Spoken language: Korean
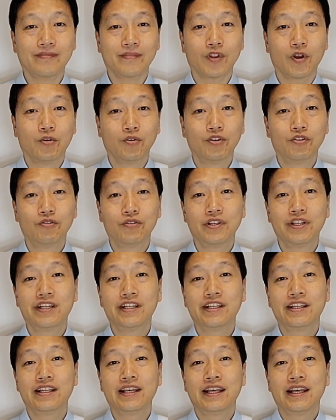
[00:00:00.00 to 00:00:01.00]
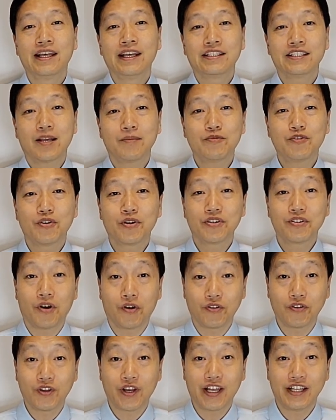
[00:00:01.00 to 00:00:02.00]
오늘 우리는 삶 속에서
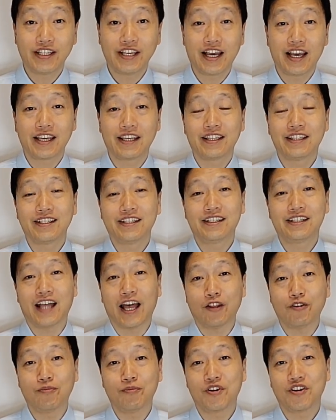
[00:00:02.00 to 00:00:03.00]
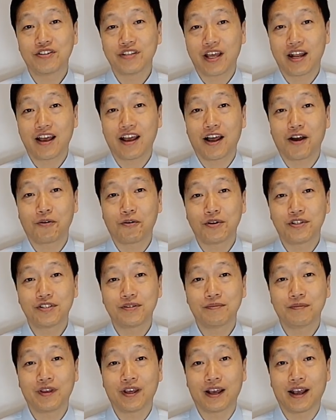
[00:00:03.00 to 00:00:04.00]
어떠한 이야기들을 나누며 살아가고
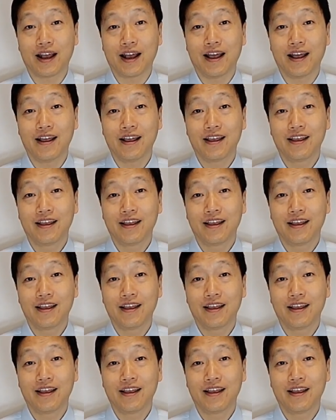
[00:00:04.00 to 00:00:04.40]
있습니까?